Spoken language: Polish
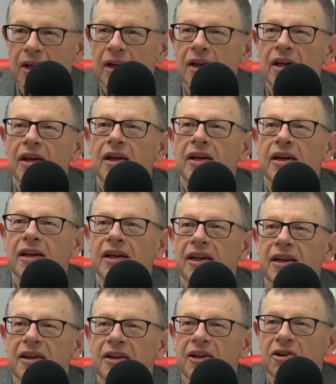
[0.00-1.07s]
Mhm.
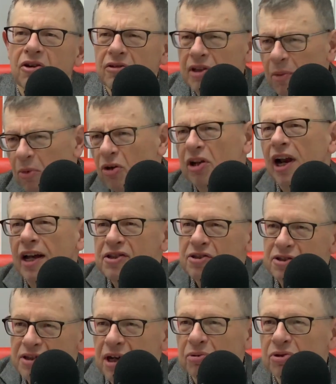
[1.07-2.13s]

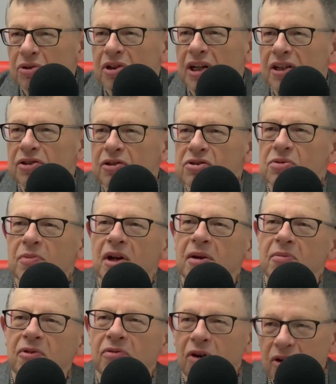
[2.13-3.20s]
Demokracji z
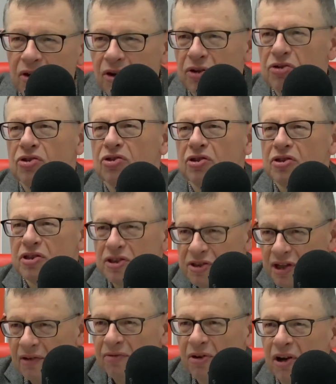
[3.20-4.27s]
autokratyzmem, wolności ze
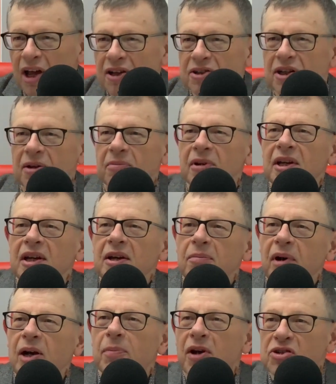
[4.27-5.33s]
zniewoleniem, tak.
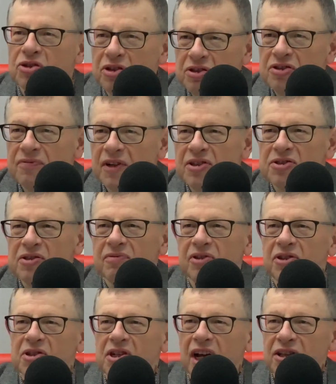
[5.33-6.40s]
barbarzyństwa z
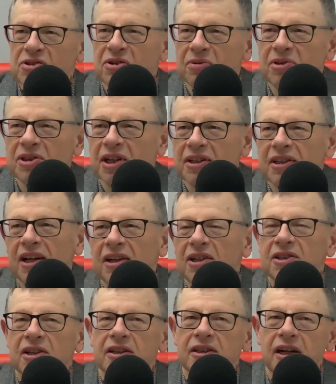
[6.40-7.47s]
cywilizacją i tak
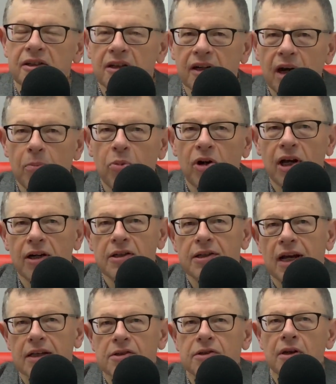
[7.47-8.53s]
dalej, i tak dalej. Taka mhm.
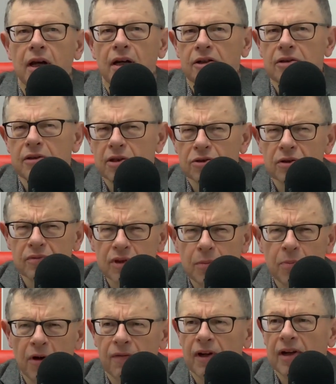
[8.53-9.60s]
polaryzacja, zresztą
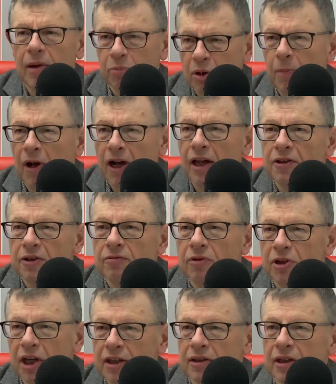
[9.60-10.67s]
typowa dla propagandy
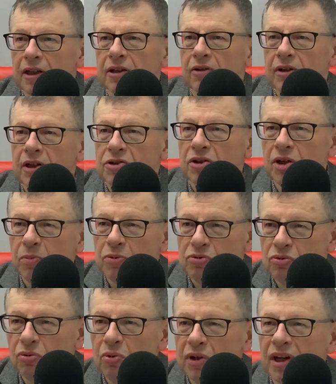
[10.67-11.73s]
wojennej. Ona się nie
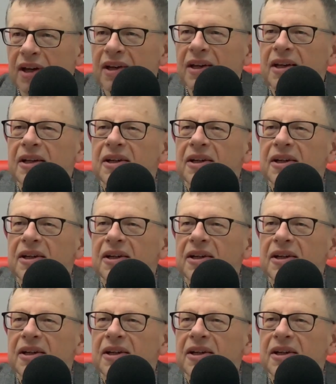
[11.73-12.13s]
posługuje